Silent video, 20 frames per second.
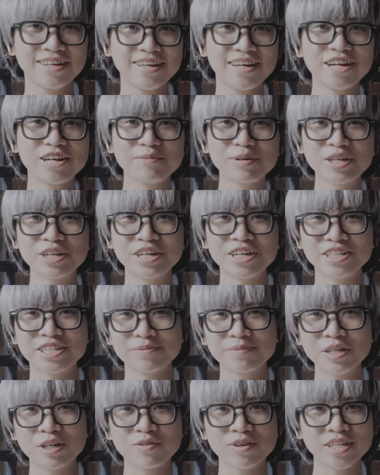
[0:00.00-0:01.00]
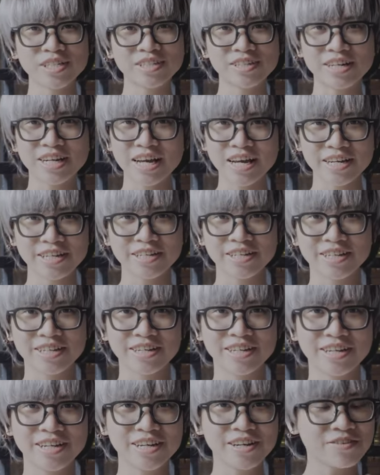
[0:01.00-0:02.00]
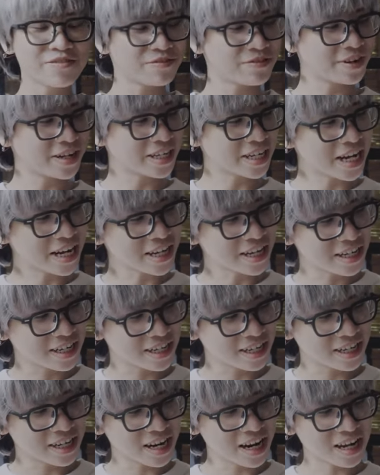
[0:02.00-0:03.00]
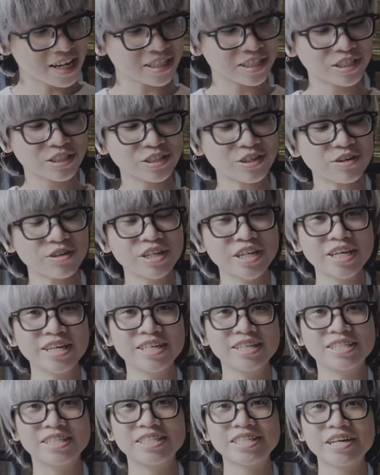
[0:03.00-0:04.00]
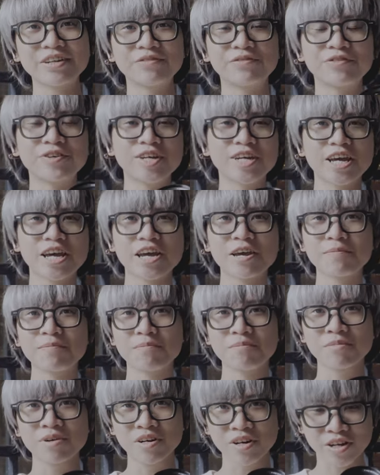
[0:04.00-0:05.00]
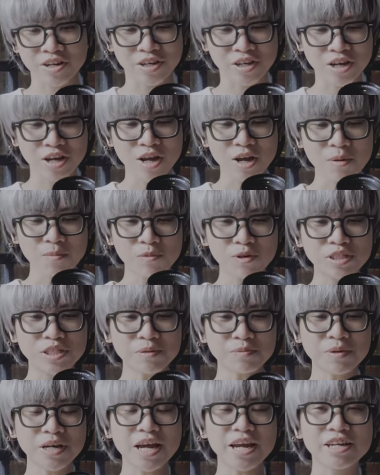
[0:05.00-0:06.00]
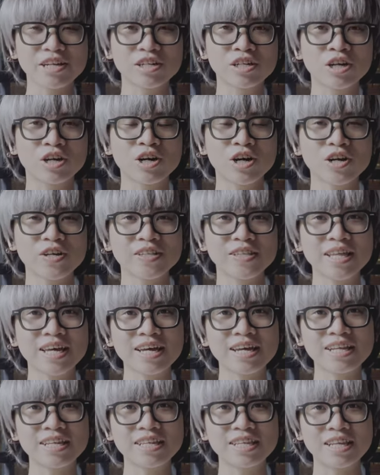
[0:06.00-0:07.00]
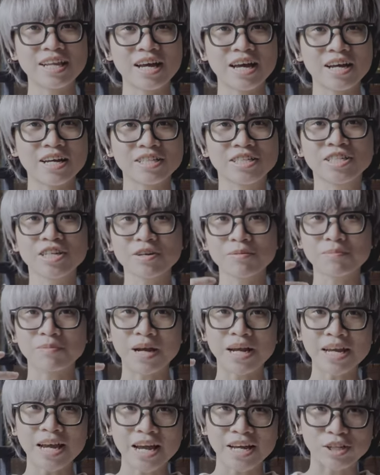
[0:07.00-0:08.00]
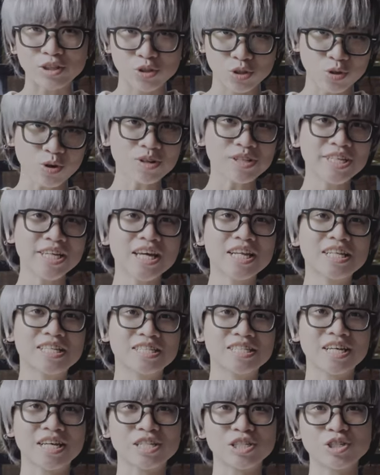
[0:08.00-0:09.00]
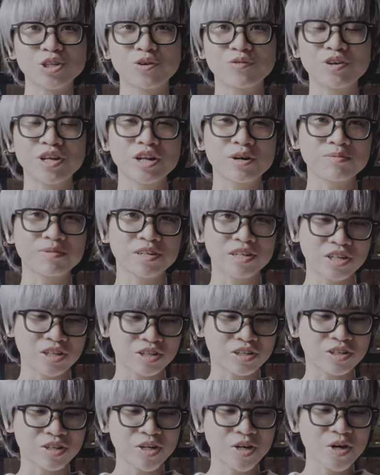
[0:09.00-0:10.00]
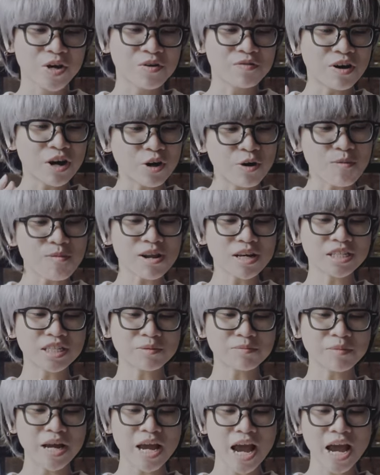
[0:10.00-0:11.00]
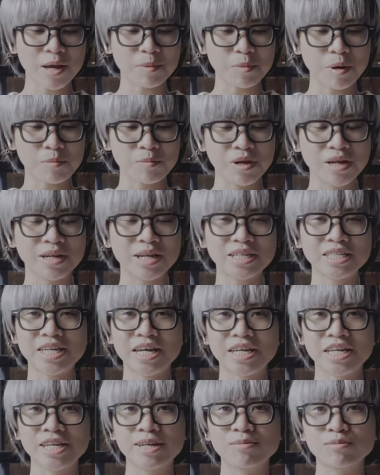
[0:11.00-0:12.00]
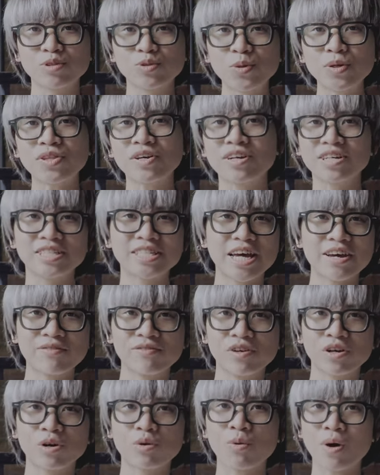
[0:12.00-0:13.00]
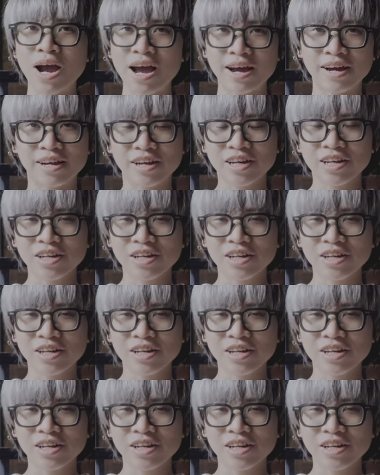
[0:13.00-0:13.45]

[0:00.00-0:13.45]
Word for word: Hello mọi người, chúng mình đã quay trở lại Và đây là Sony ZV-E10 Một chiếc máy ảnh được gọi tên là chiếc máy ảnh tốt nhất dành cho vlogger Và cũng là chiếc máy ảnh mà mình đã trải nghiệm suốt thời gian vừa qua